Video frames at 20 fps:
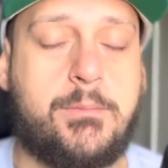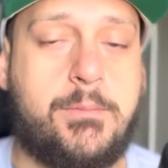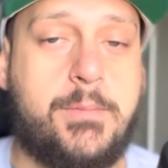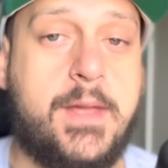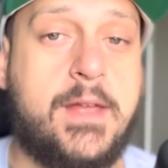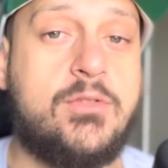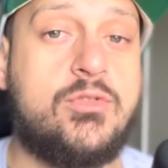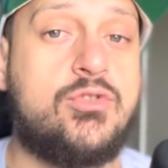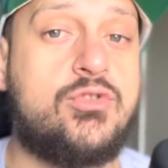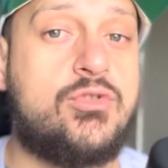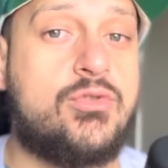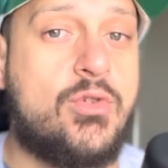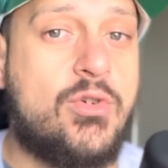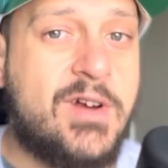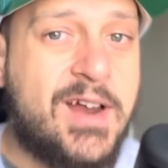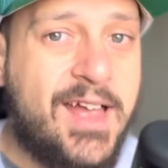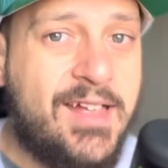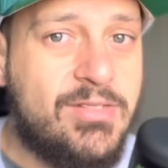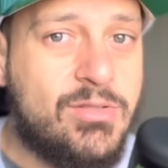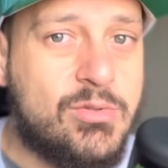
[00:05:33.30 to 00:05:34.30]
pelos
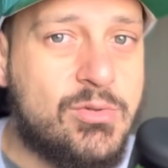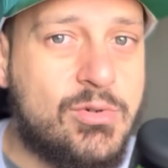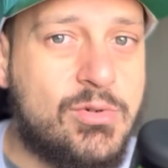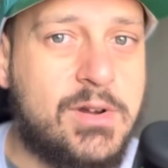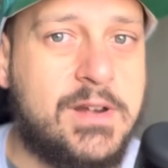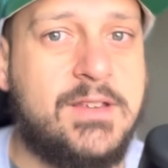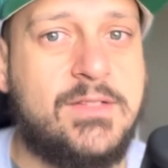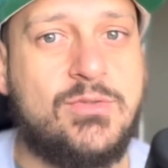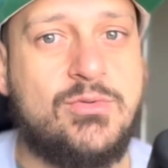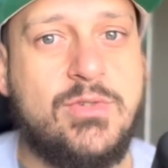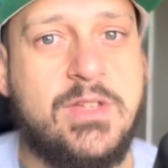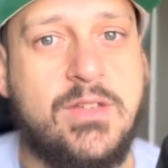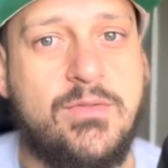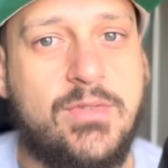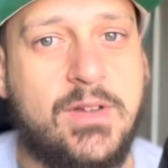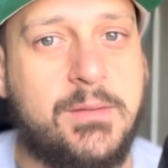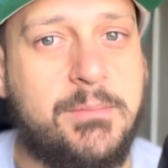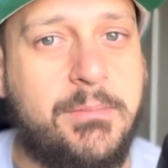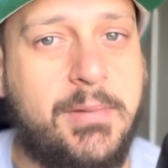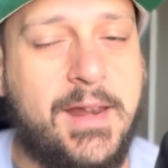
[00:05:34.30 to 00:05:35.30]
jogadores do
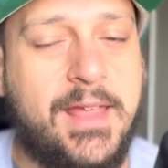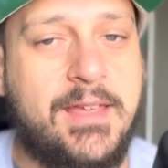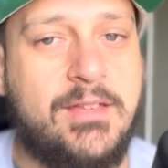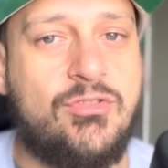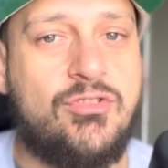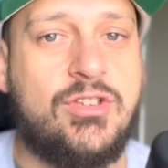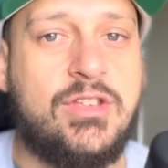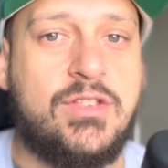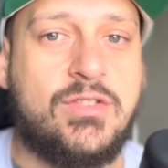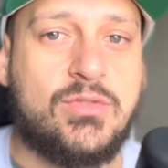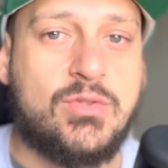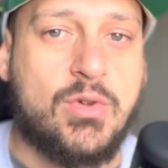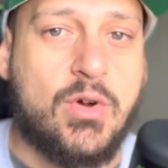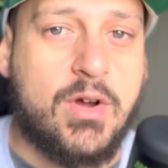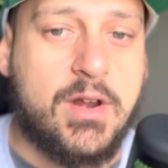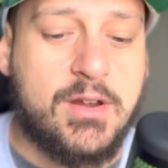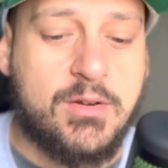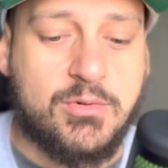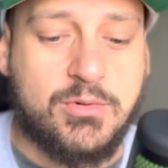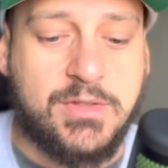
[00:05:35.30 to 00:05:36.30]
River Plate
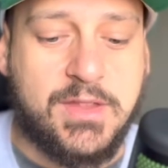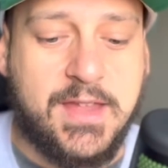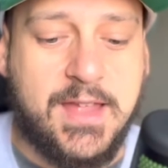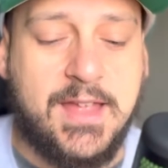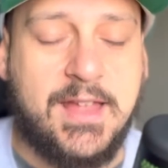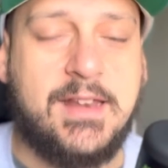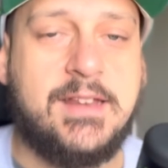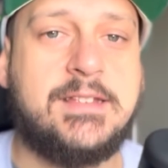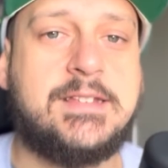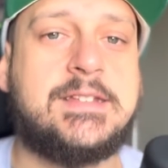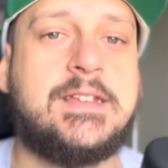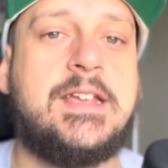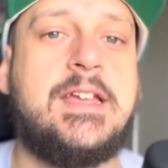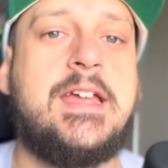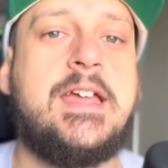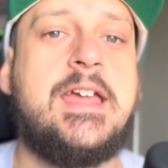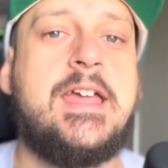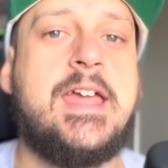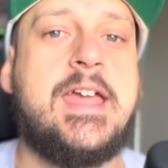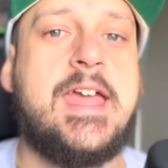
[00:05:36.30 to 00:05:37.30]
histórico deles,
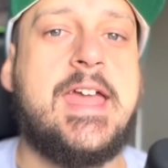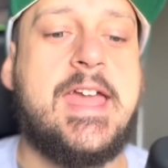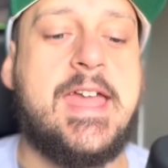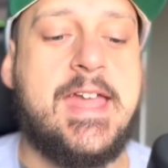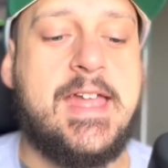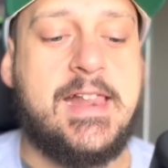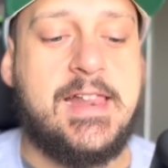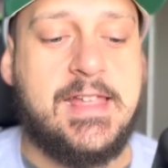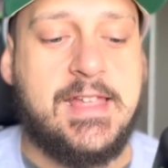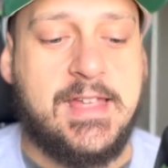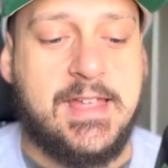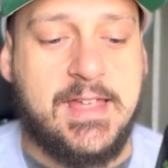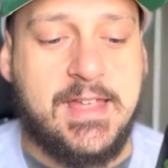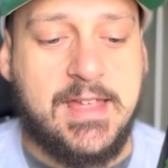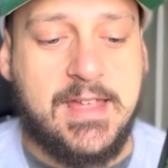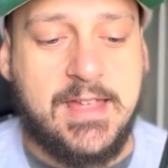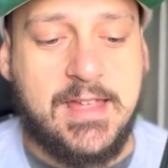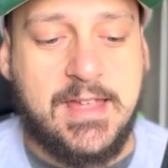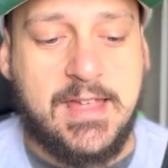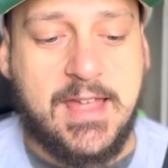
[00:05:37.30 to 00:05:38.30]

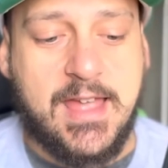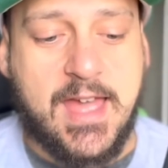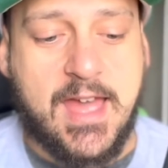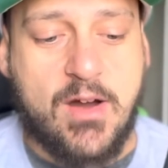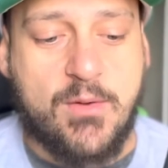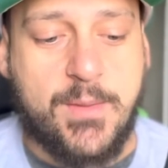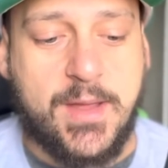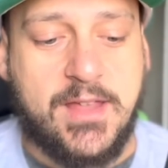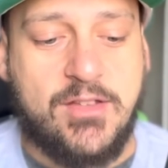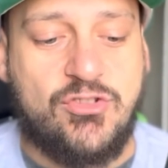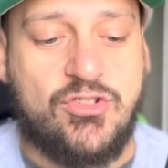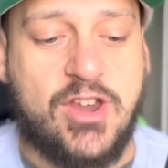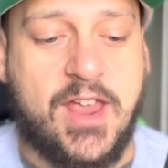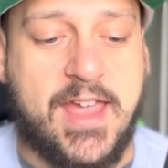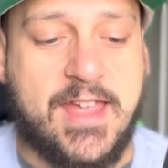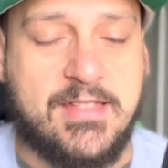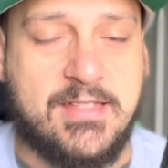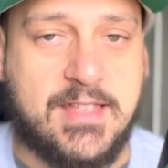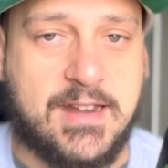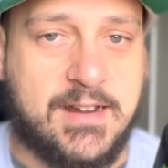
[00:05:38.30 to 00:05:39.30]
ele realmente
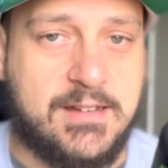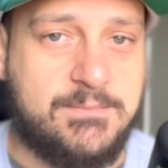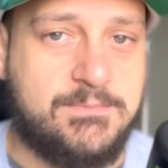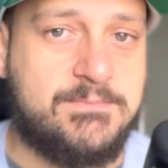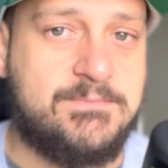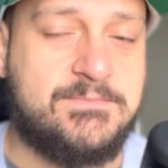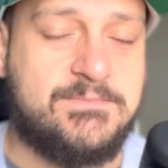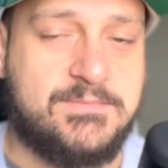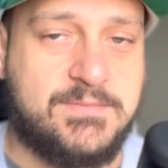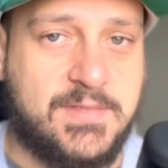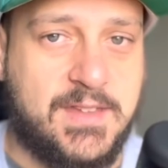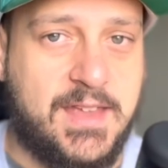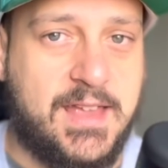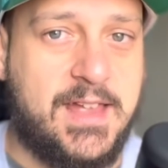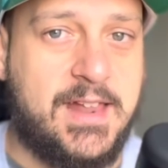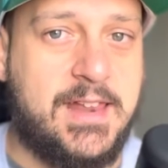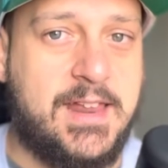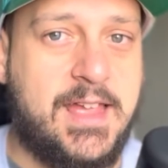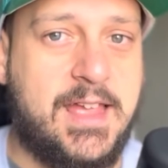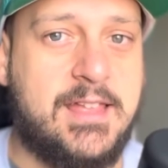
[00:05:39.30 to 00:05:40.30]
entra,
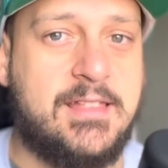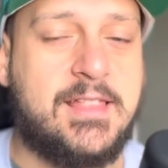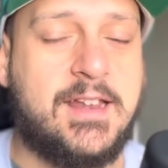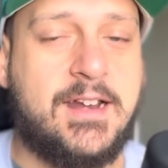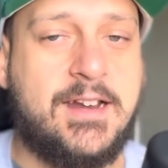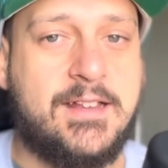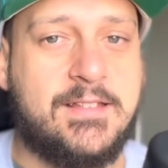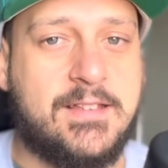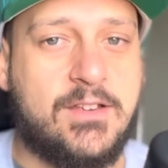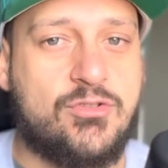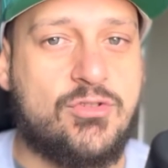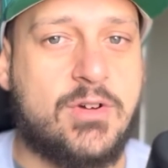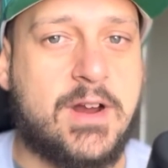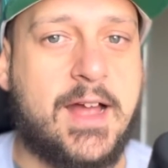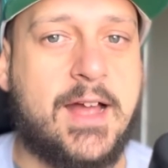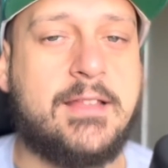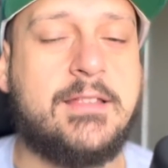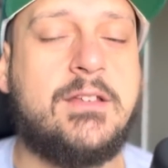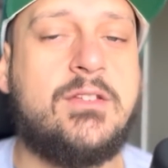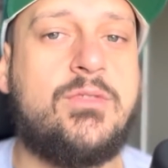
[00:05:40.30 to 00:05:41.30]
ele entra nessa
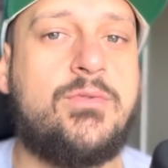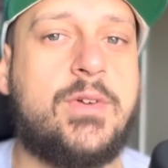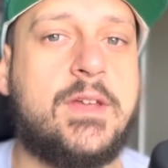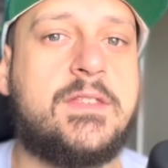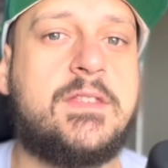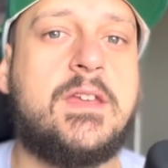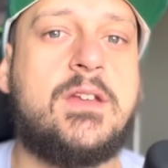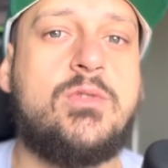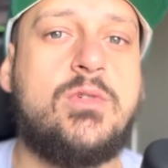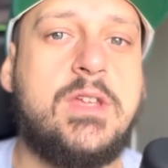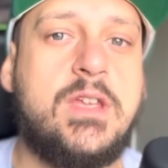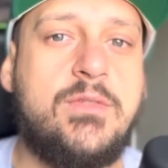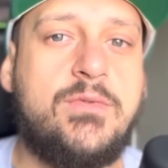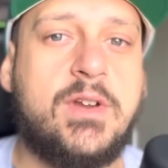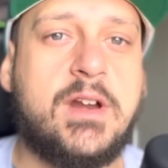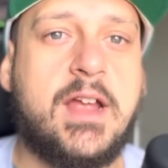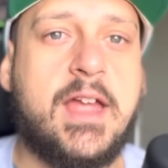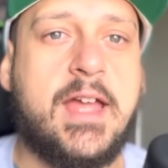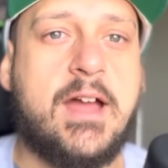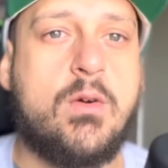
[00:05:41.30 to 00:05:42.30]
jogada de fazer o
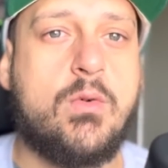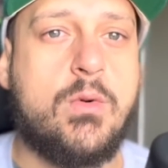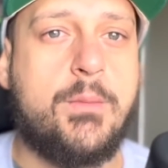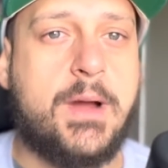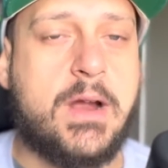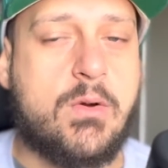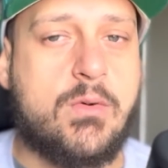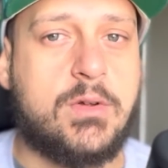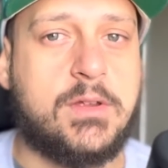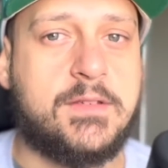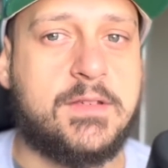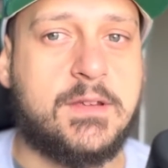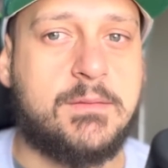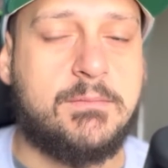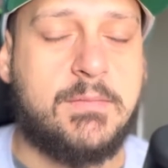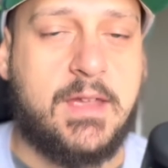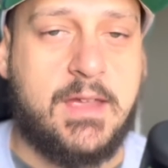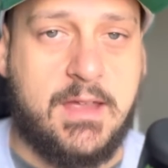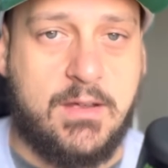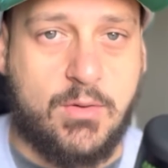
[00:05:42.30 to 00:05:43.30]
River ganhar alguma coisa.
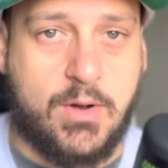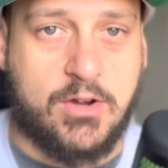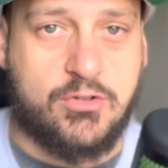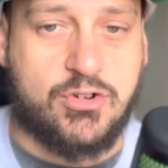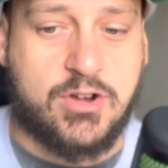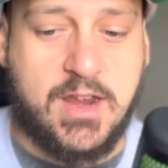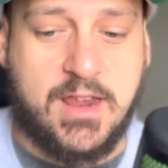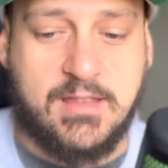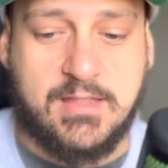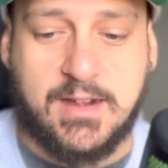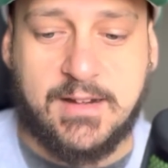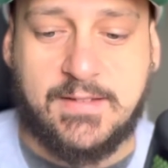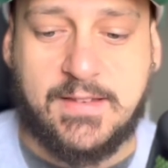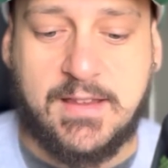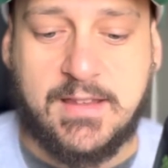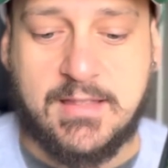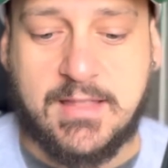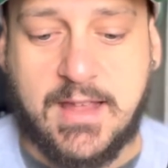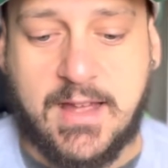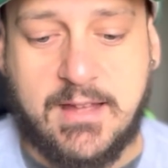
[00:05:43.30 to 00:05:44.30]
Eu acho que entra
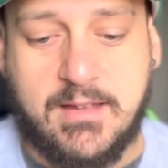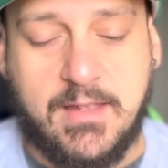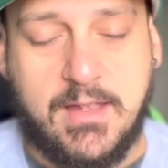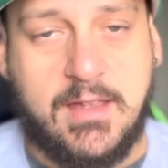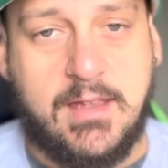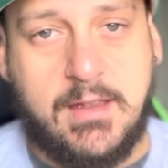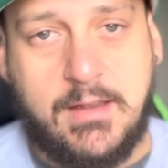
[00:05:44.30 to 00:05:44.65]
sim, tá?